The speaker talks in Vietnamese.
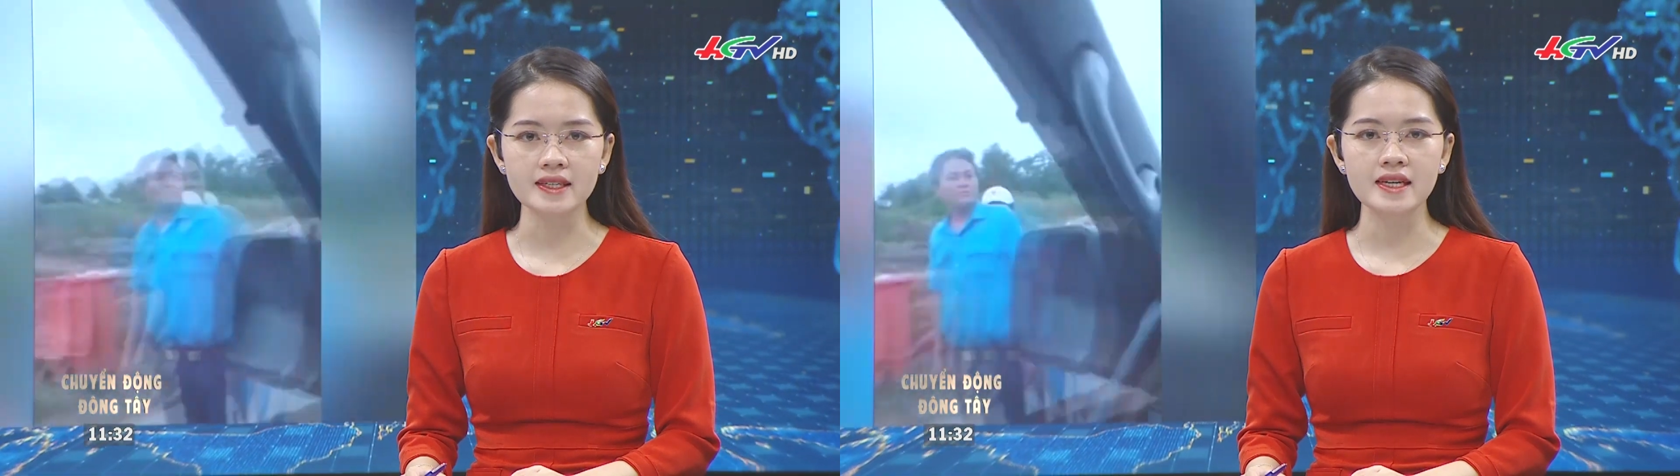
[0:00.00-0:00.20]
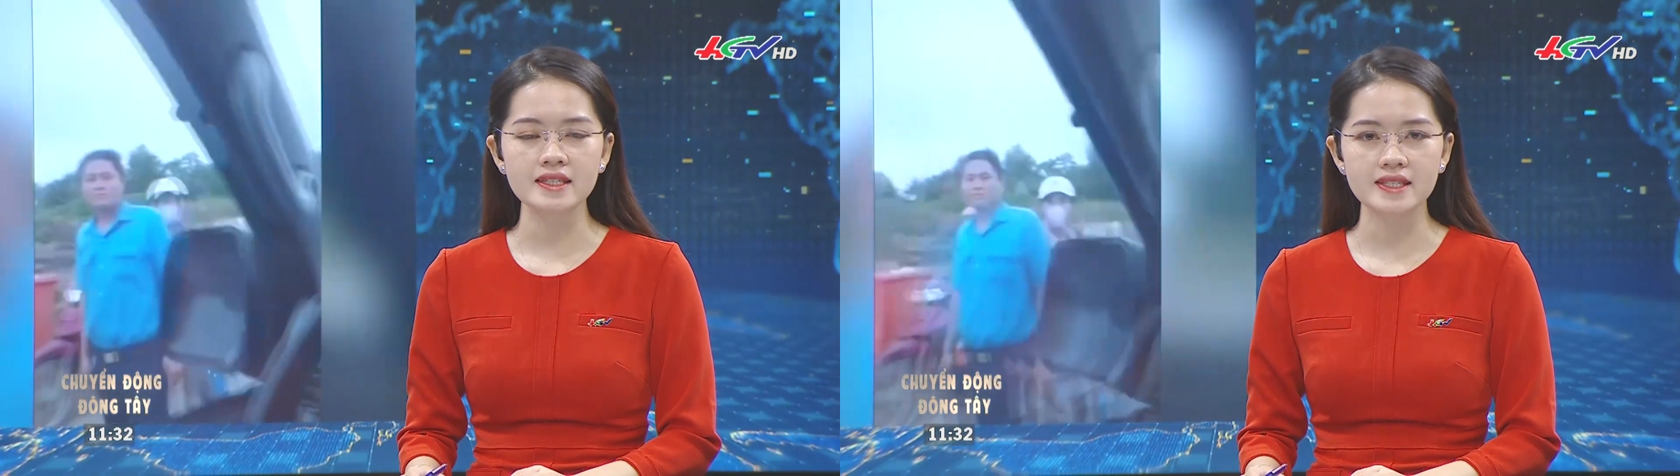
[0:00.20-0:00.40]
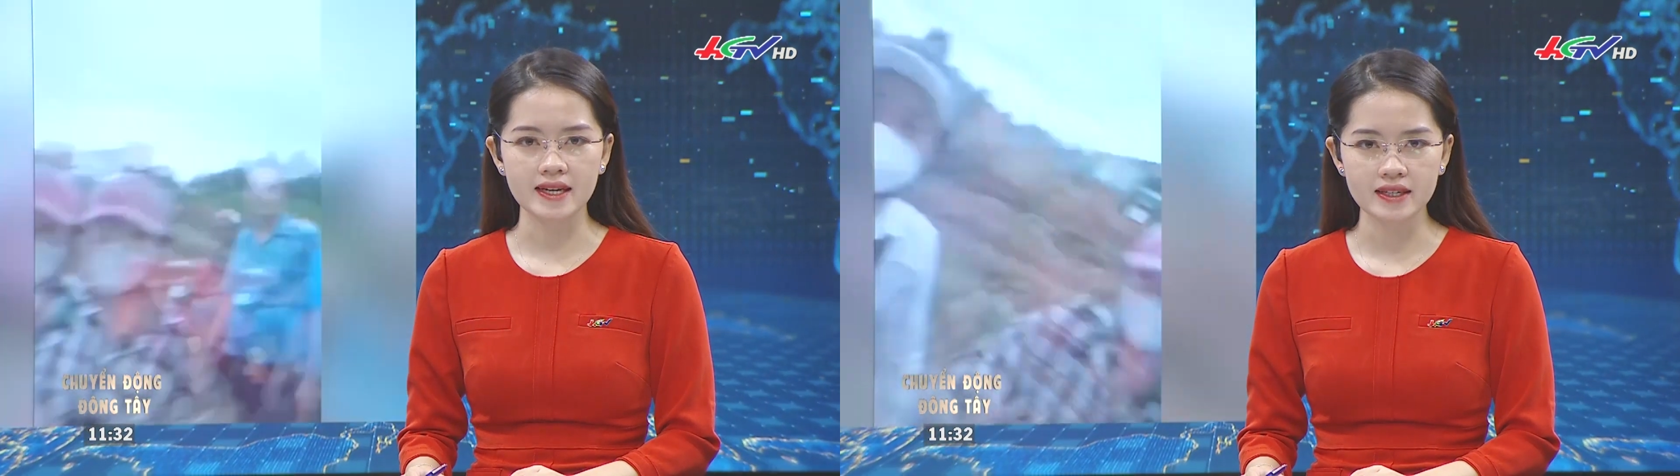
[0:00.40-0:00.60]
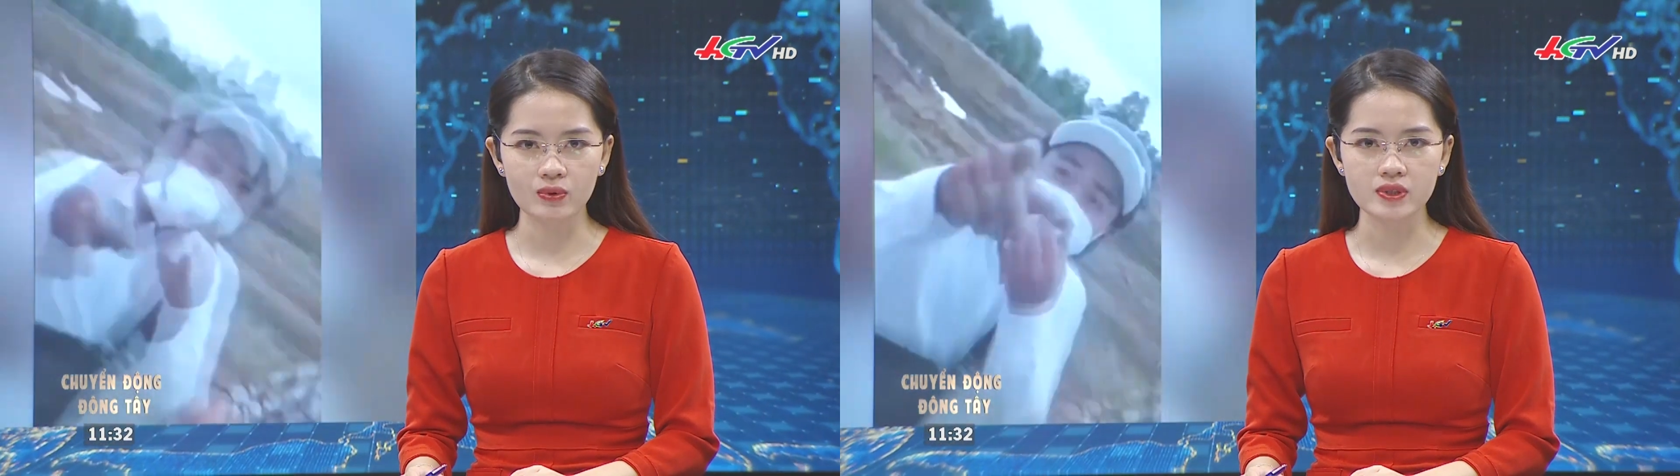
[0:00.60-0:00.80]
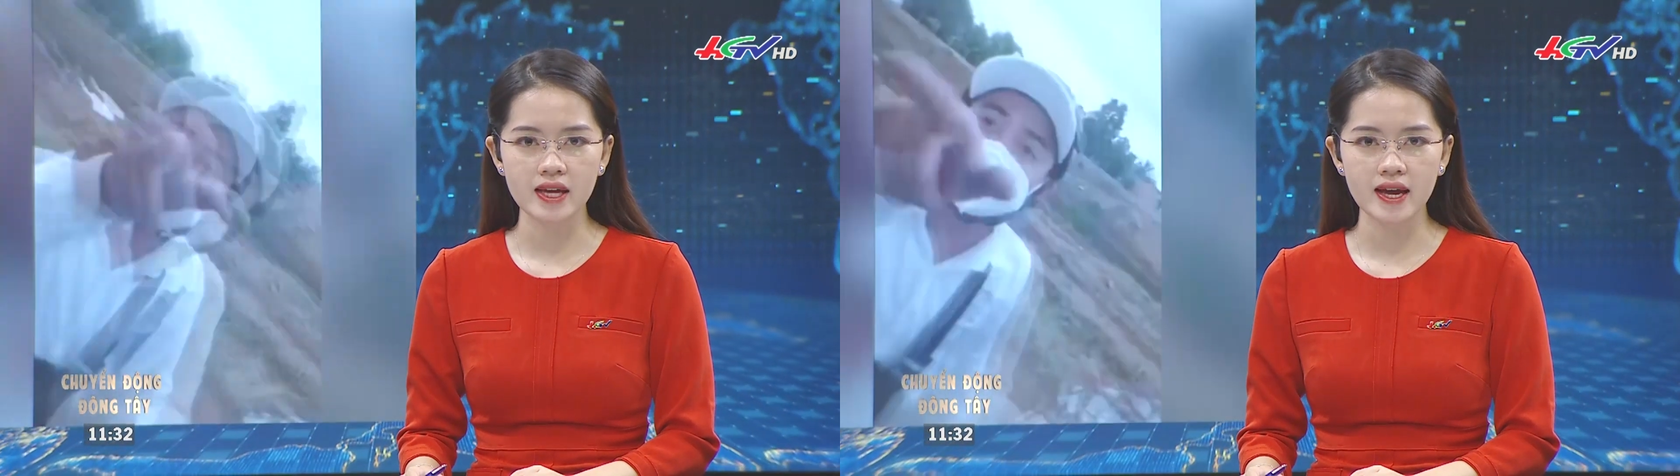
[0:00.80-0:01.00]
chặn đầu
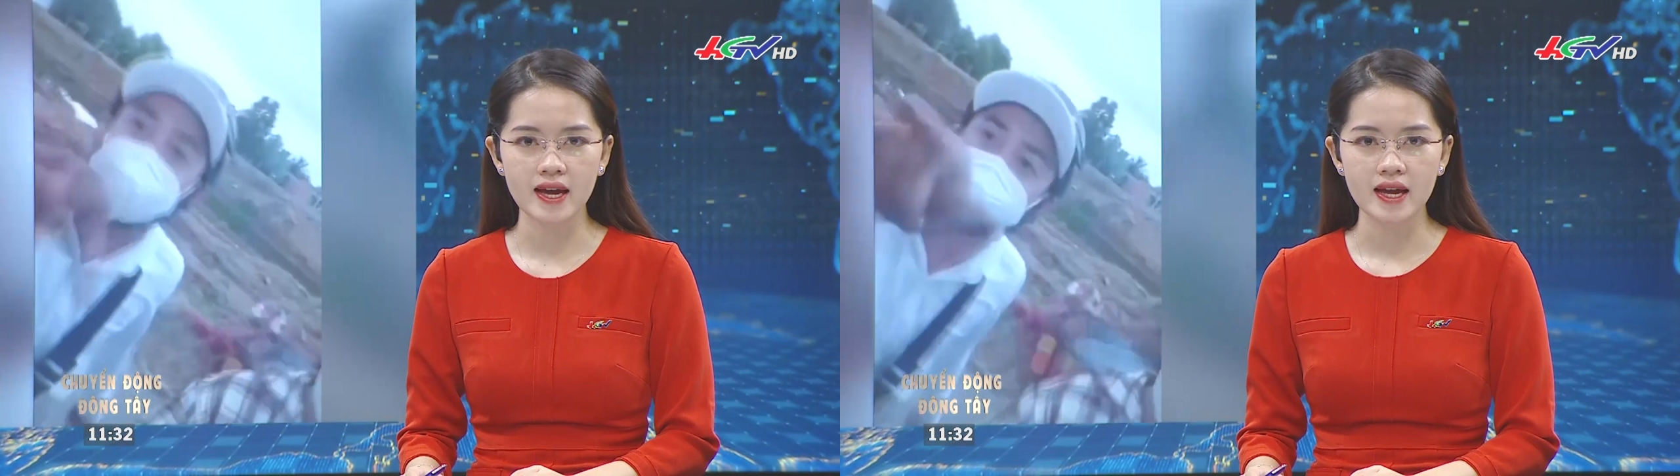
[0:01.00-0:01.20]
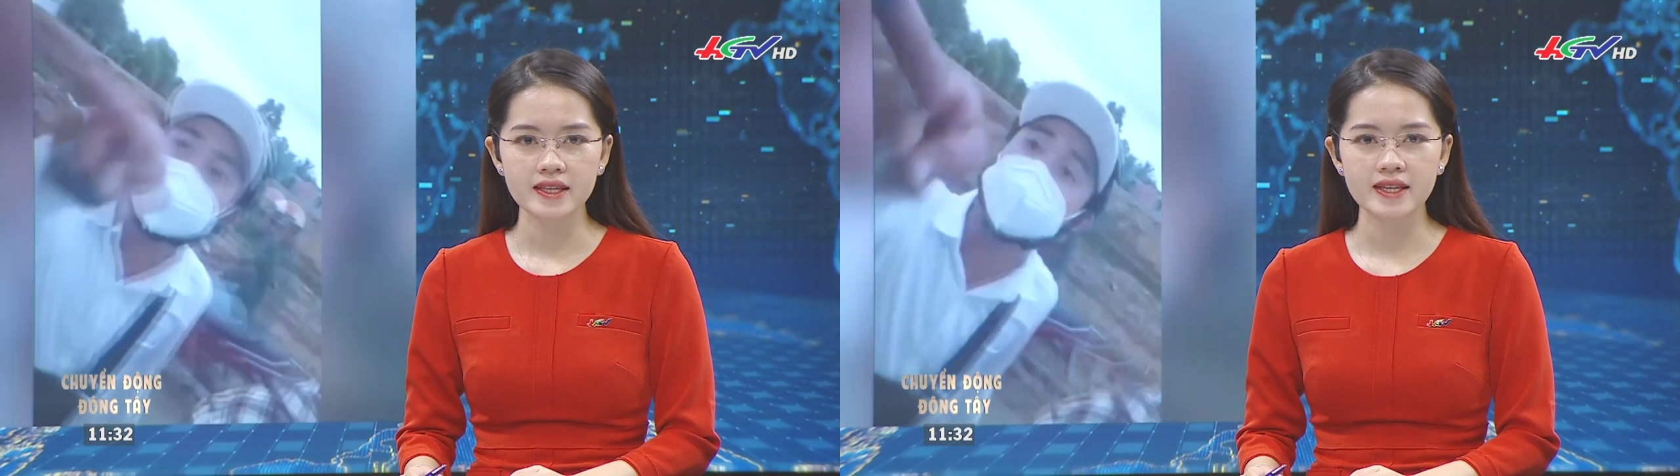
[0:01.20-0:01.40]
xe và